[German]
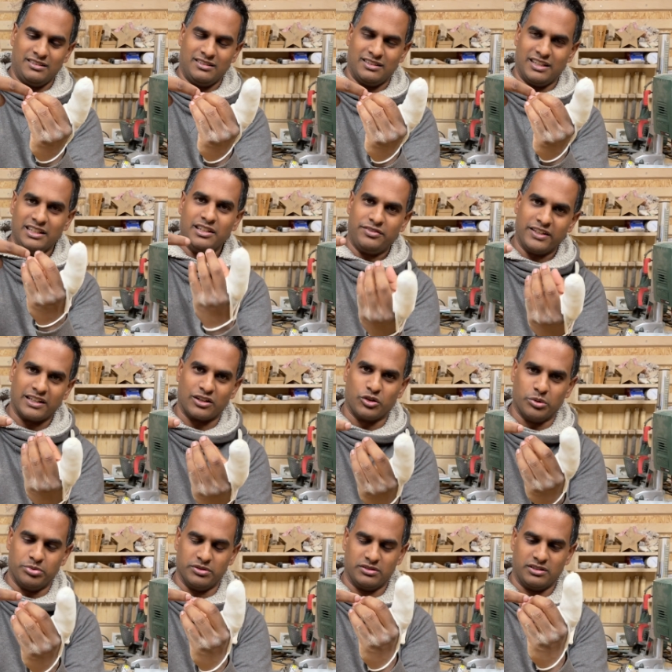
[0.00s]
in die
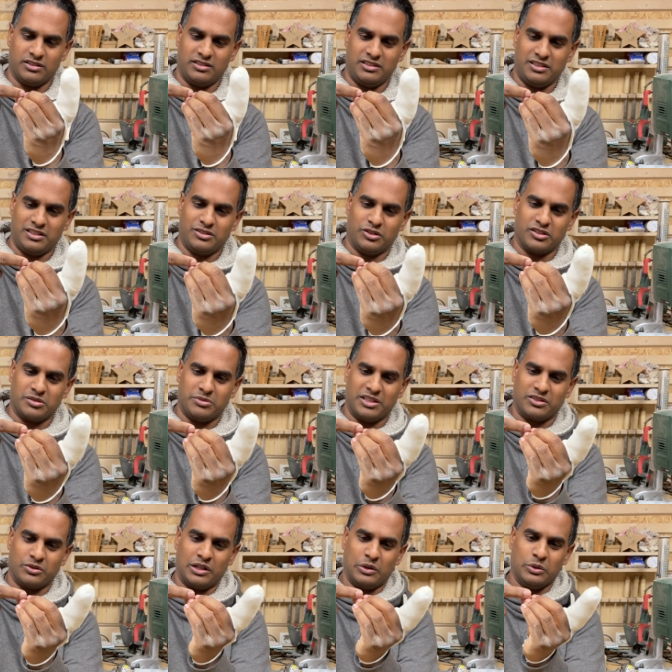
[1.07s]
Fingerkuppe. Ne? Die konnte man
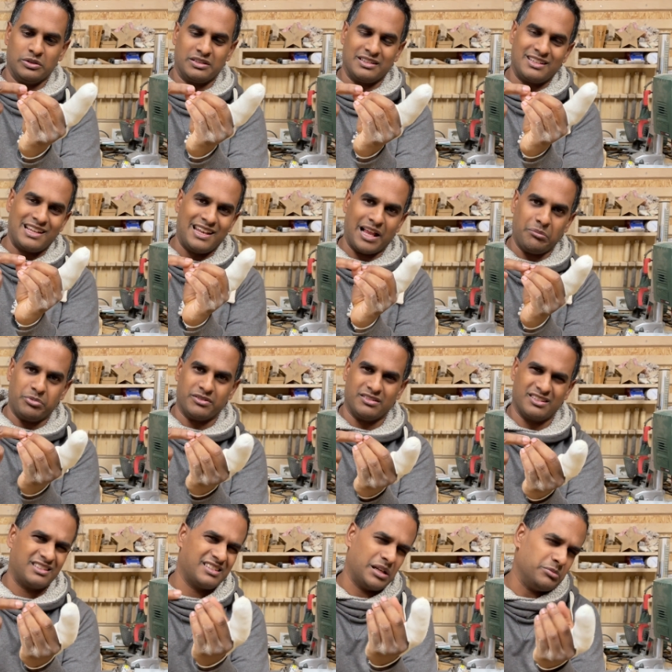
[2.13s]
so nach unten klappen.
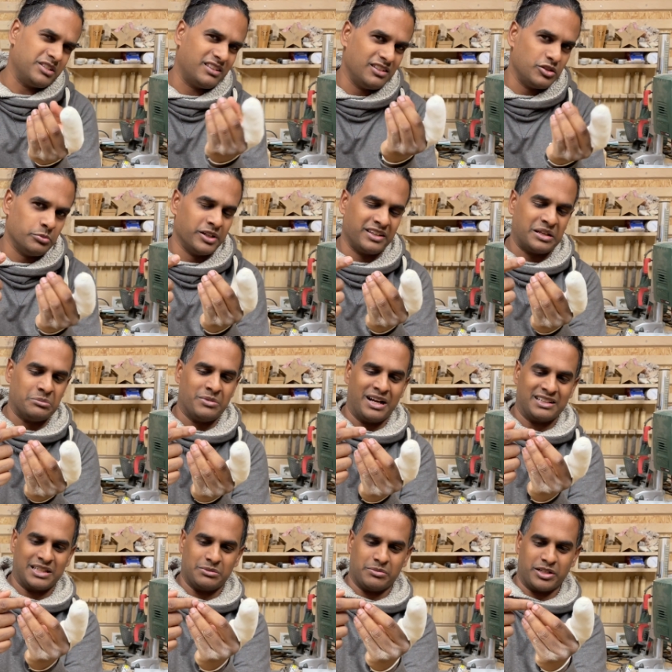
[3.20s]
Das habe ich jetzt nicht unbedingt
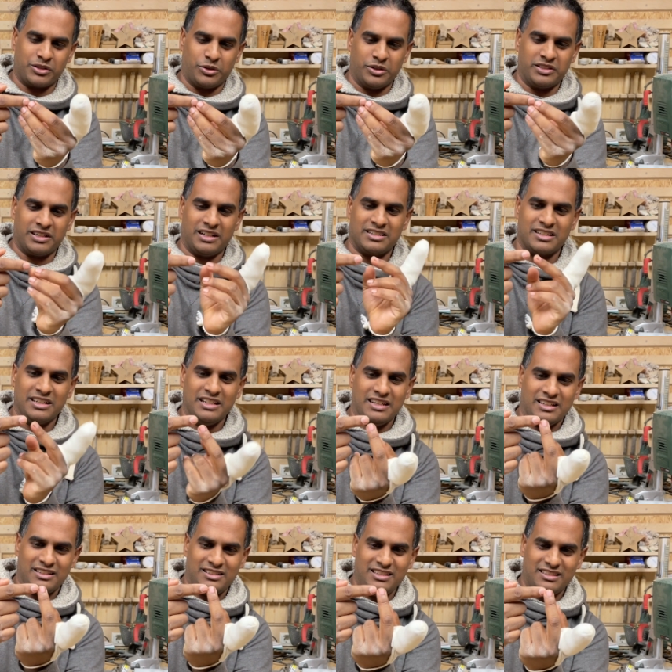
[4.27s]
gemacht, aber man konnte halt
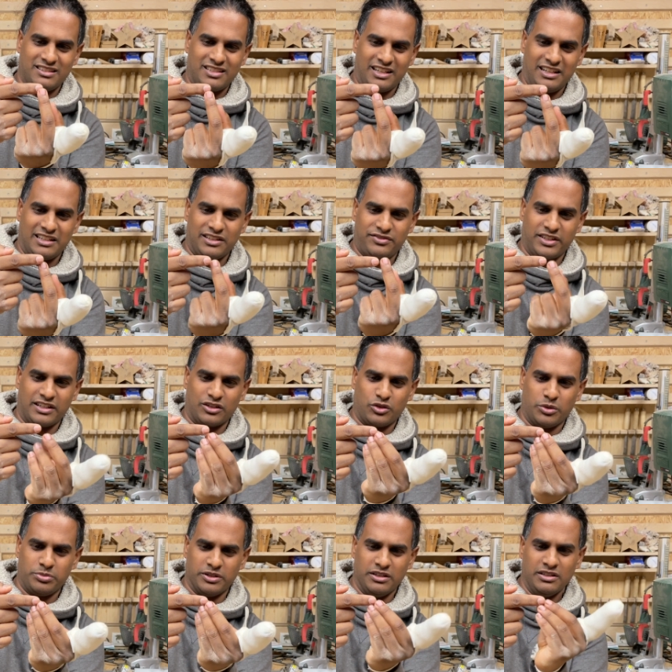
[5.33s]
diesen Teil der
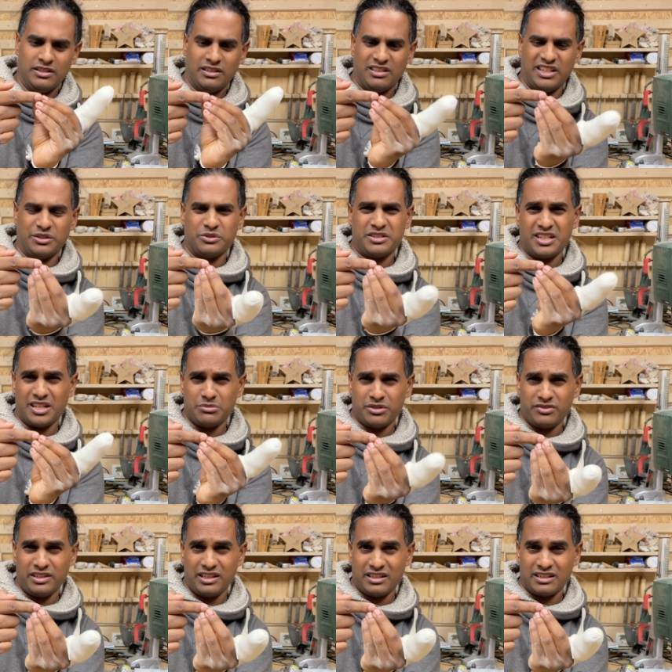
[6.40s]
Fingerkuppe hin und her
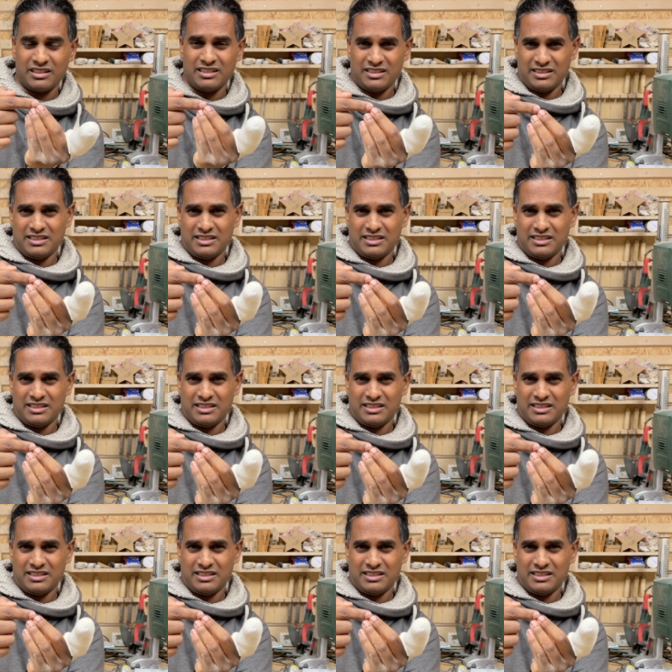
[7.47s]
bewegen.